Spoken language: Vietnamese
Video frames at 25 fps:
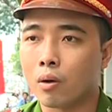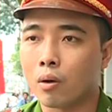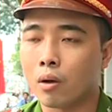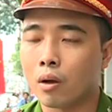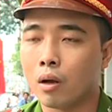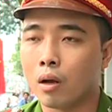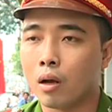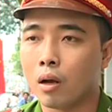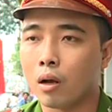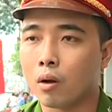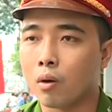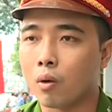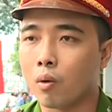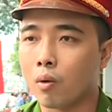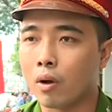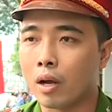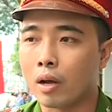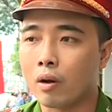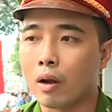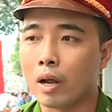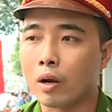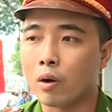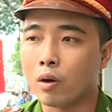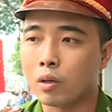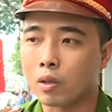à, của
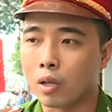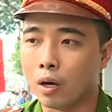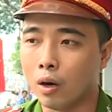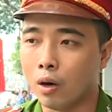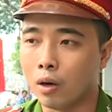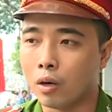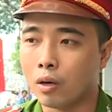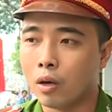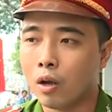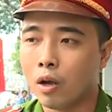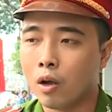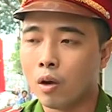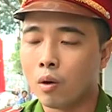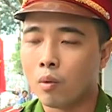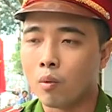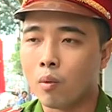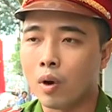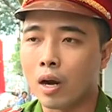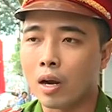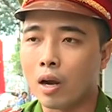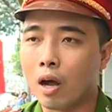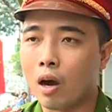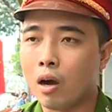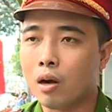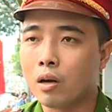các loại đối tượng
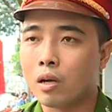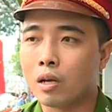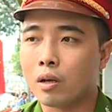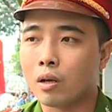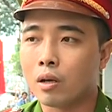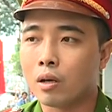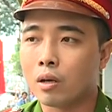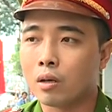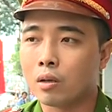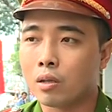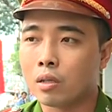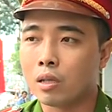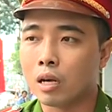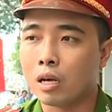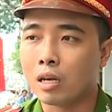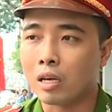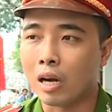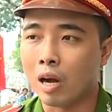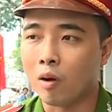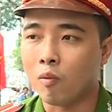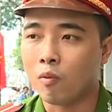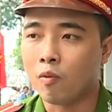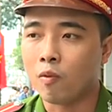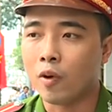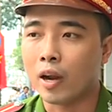qua đó thì à, nhân
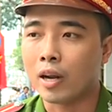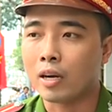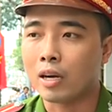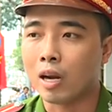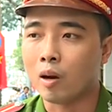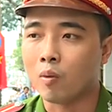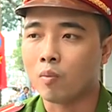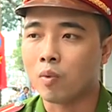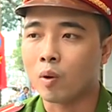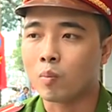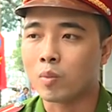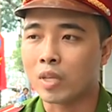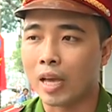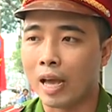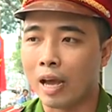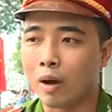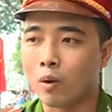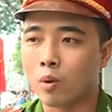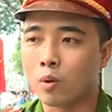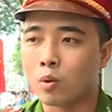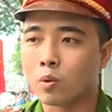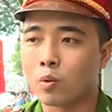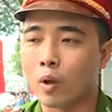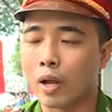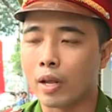rộng phát động phong trào
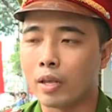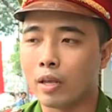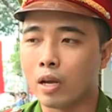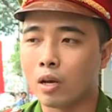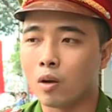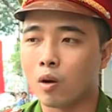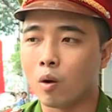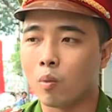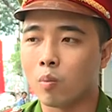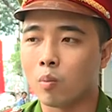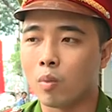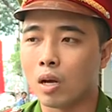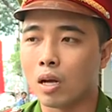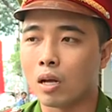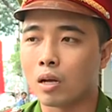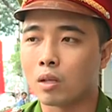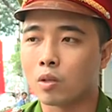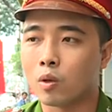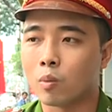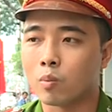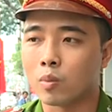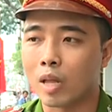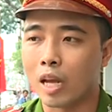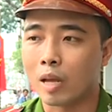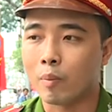toàn dân cùng à,
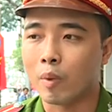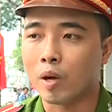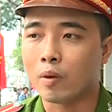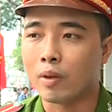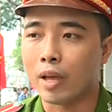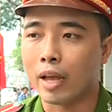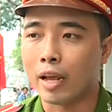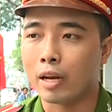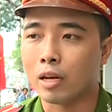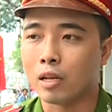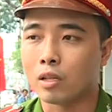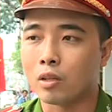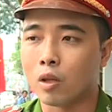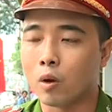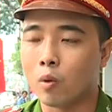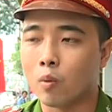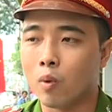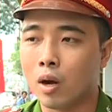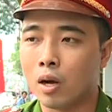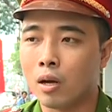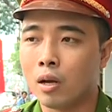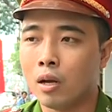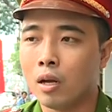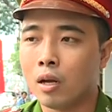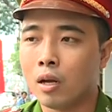chung tay bảo vệ an ninh tổ quốc